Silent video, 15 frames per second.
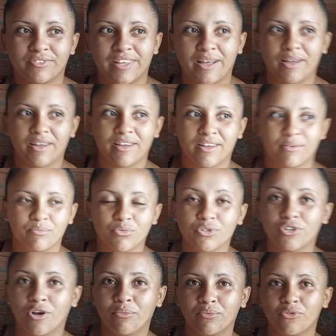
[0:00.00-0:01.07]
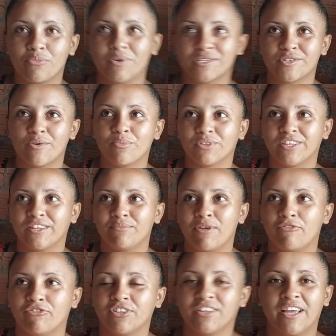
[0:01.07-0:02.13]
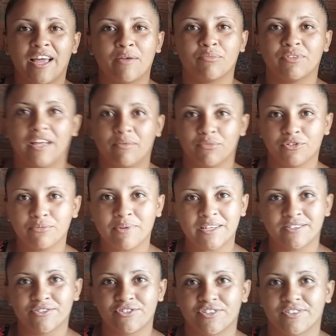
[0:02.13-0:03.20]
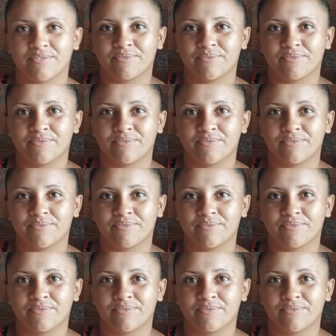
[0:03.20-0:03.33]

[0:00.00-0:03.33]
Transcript: Tá, mudou, começou mudando minha vida e vai mudar muito mais, Xuxi.